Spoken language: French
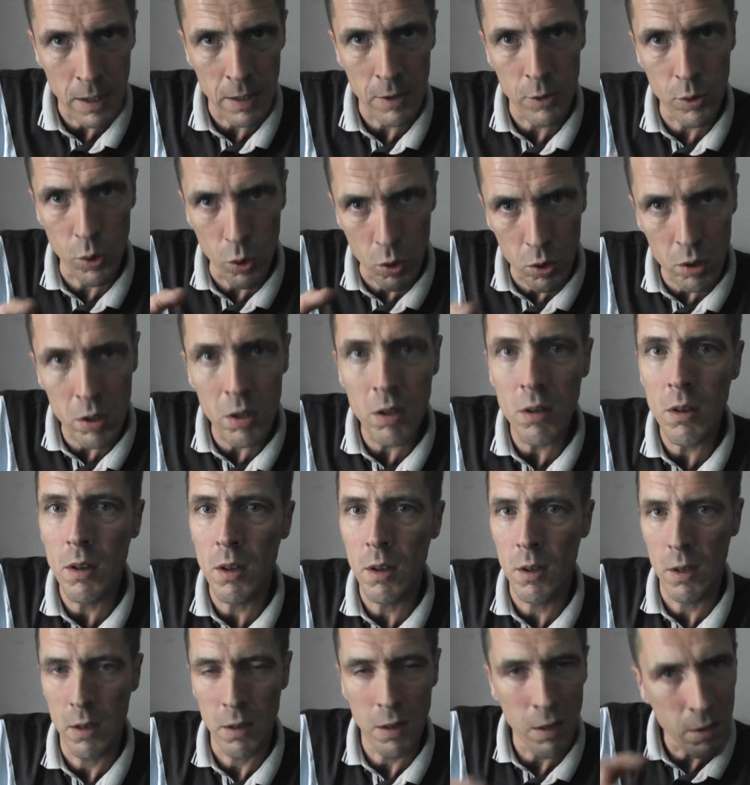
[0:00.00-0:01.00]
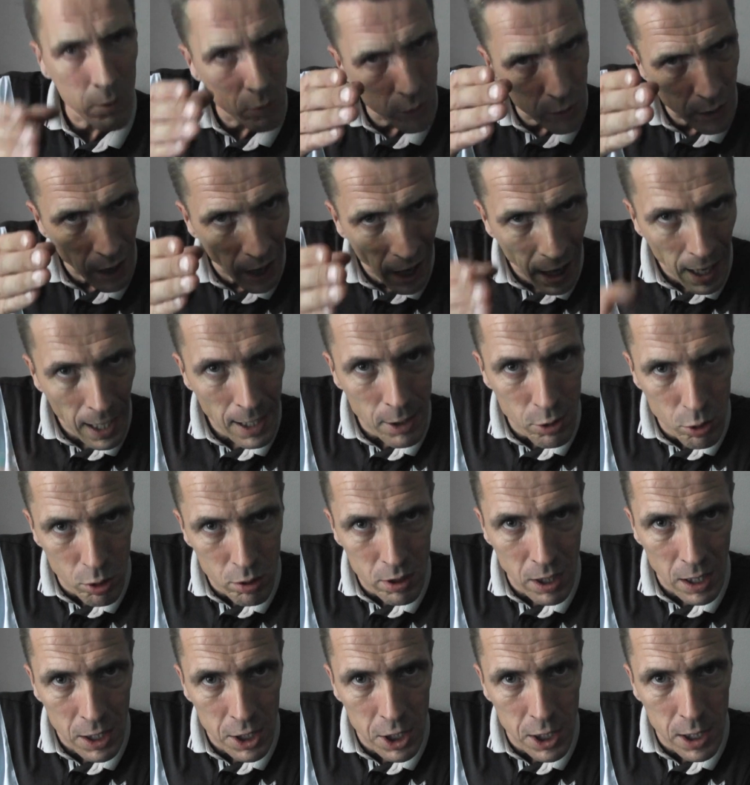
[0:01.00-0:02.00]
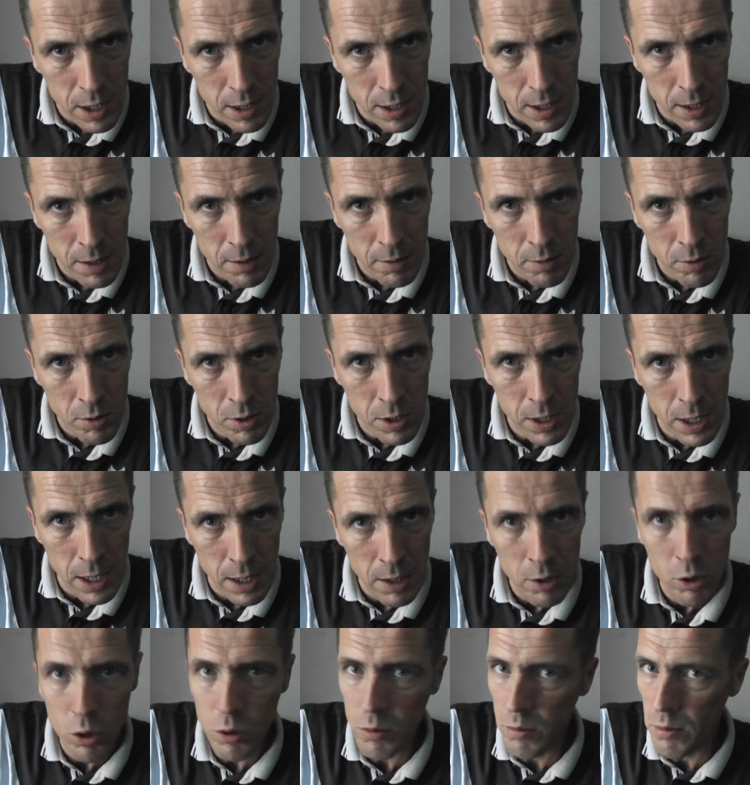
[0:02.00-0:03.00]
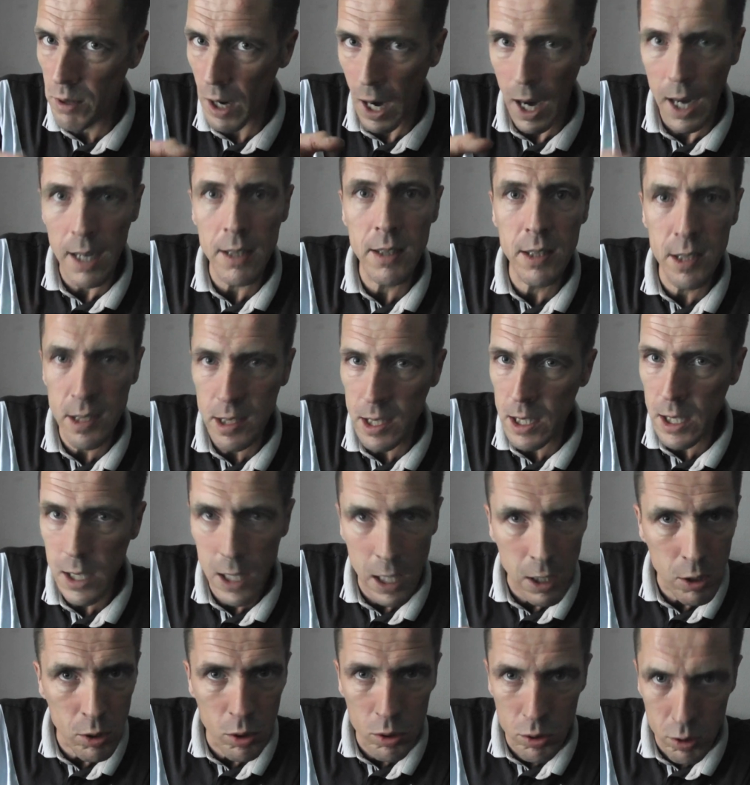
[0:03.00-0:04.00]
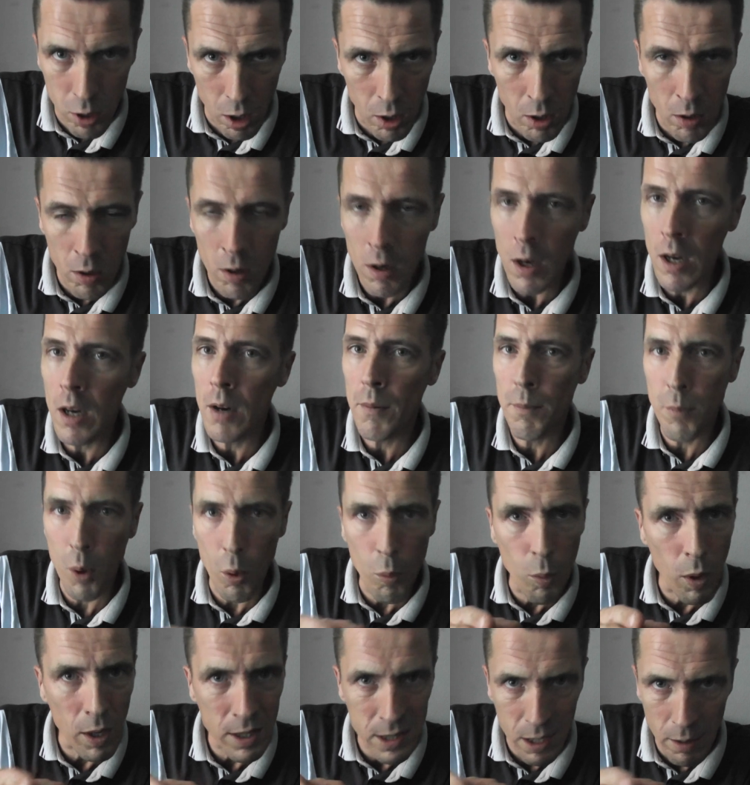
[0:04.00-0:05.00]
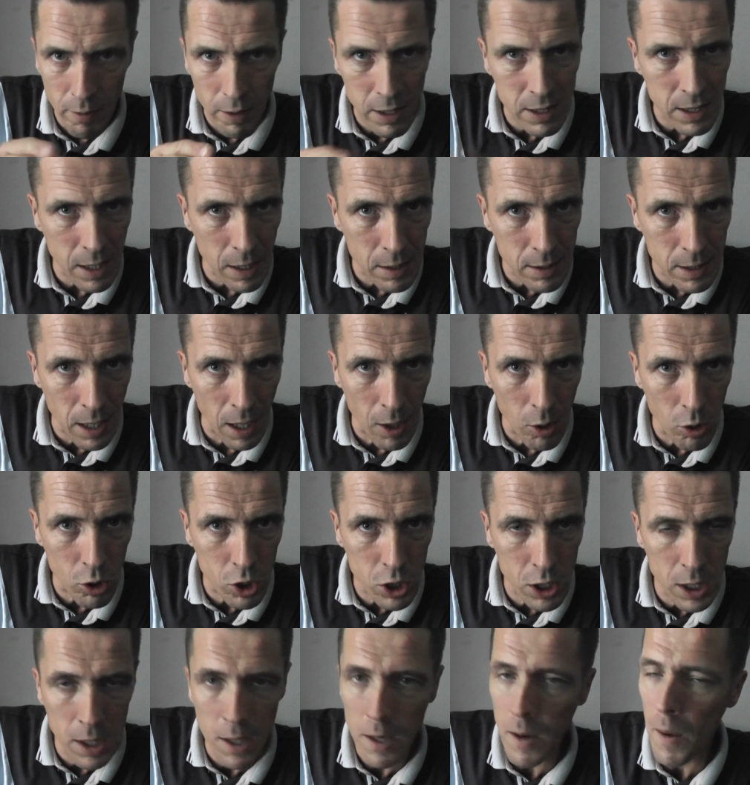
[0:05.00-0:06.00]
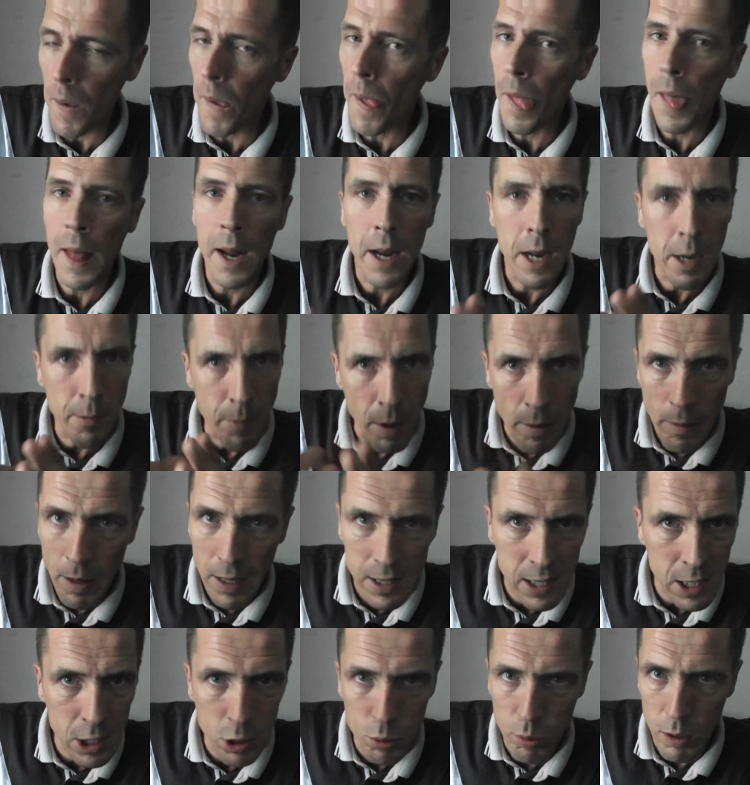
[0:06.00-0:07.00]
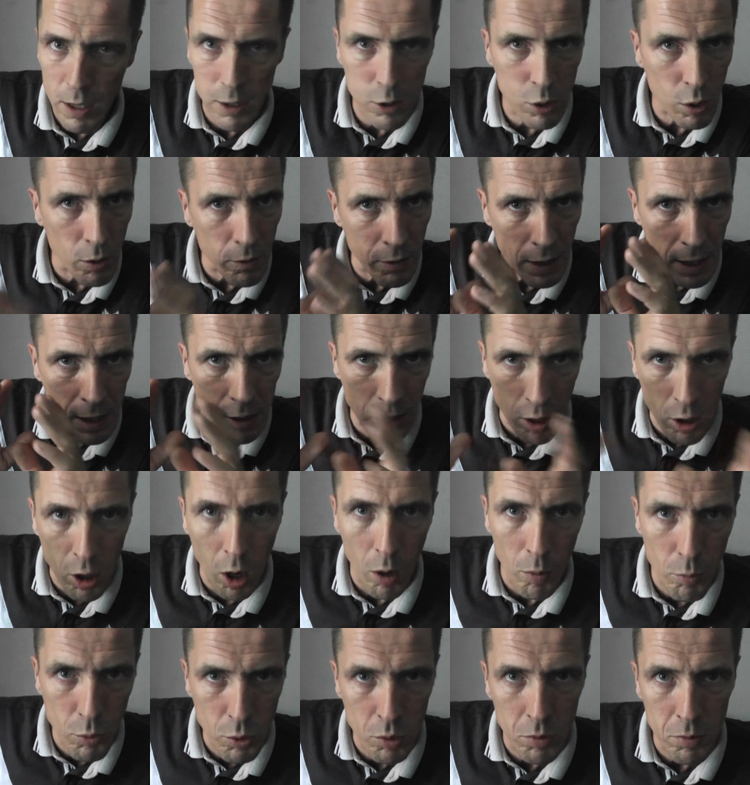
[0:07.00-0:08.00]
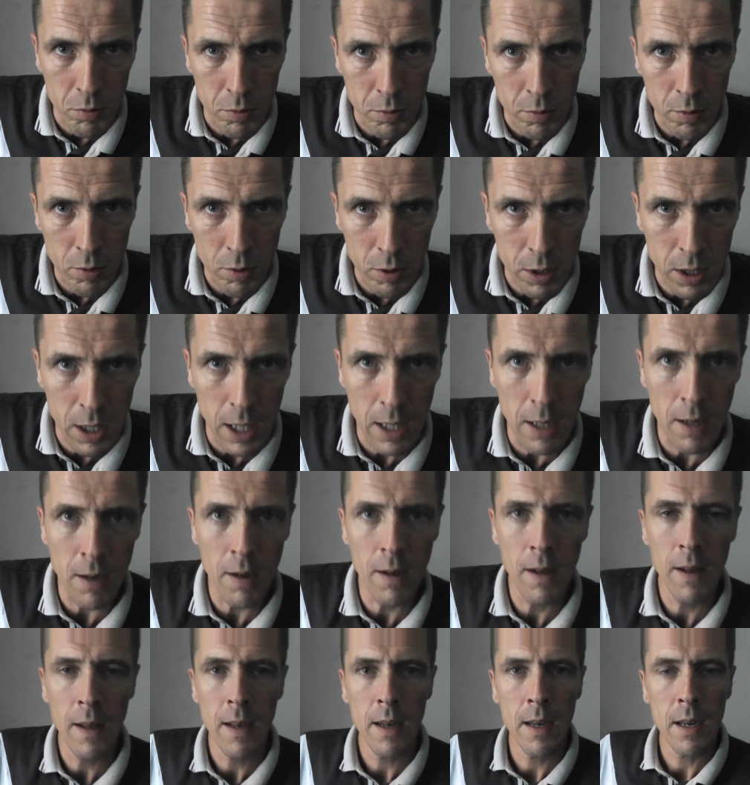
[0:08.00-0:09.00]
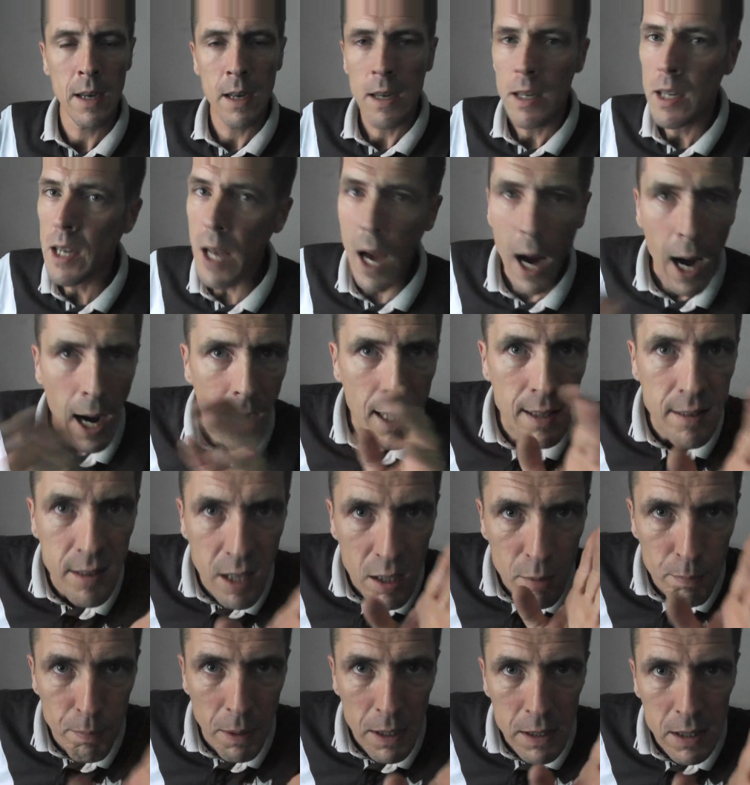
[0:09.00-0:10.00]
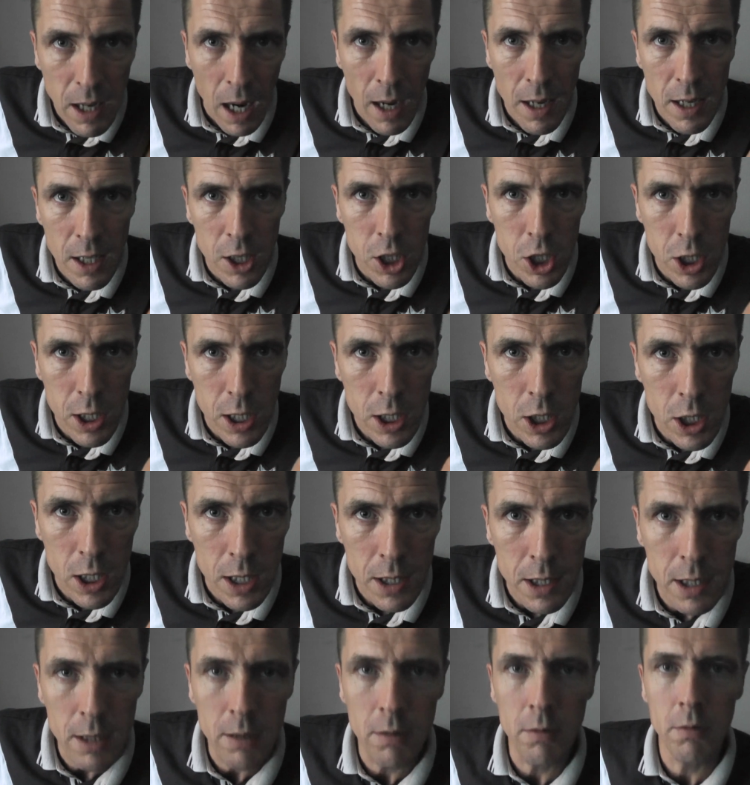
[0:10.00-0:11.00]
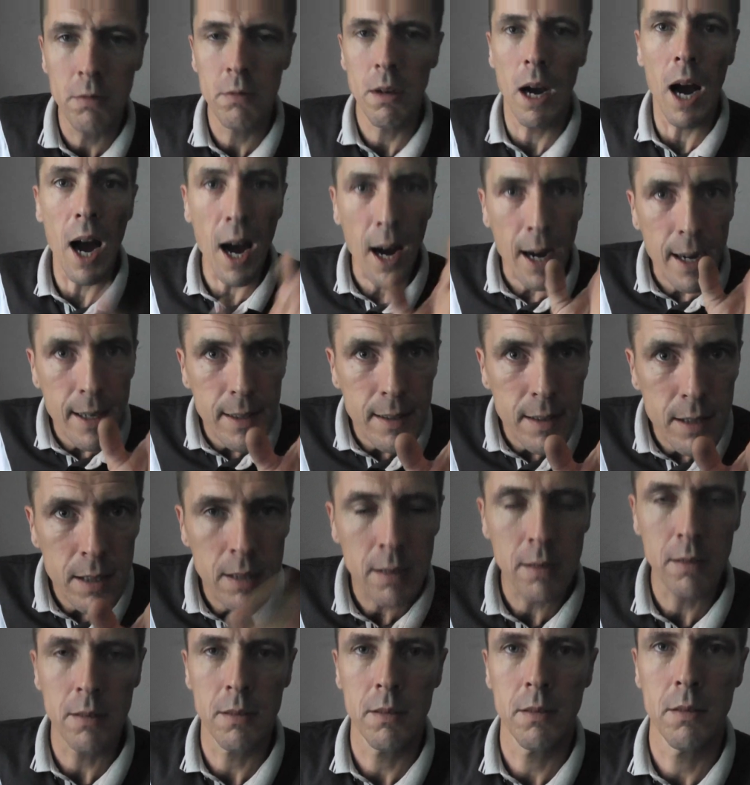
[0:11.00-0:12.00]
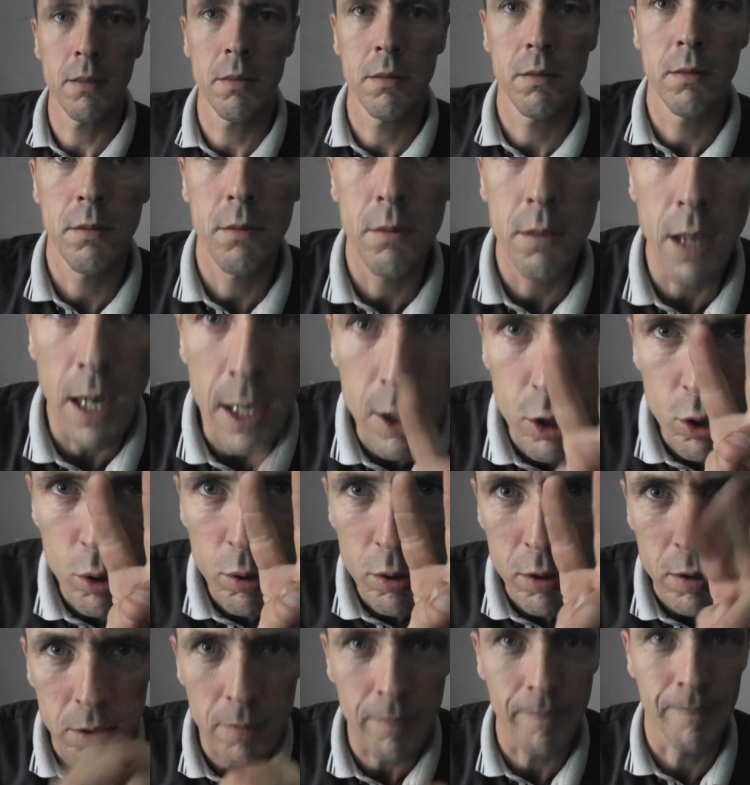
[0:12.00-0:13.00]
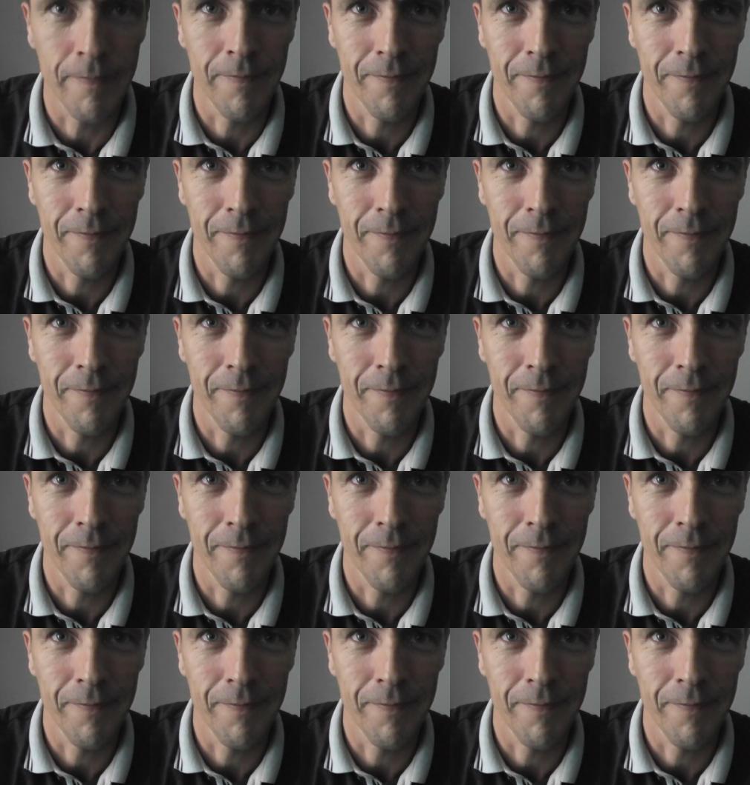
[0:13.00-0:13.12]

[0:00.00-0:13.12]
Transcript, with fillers: Donc, Arrête de t'inquiéter, ok Tu verras d'ici quelques temps. Pour moi, ça va s'arranger. Et même la situation va être encore mieux, ok Et arrête d'être matériel, je t'ai déjà dit. Arrête. Allez, chose.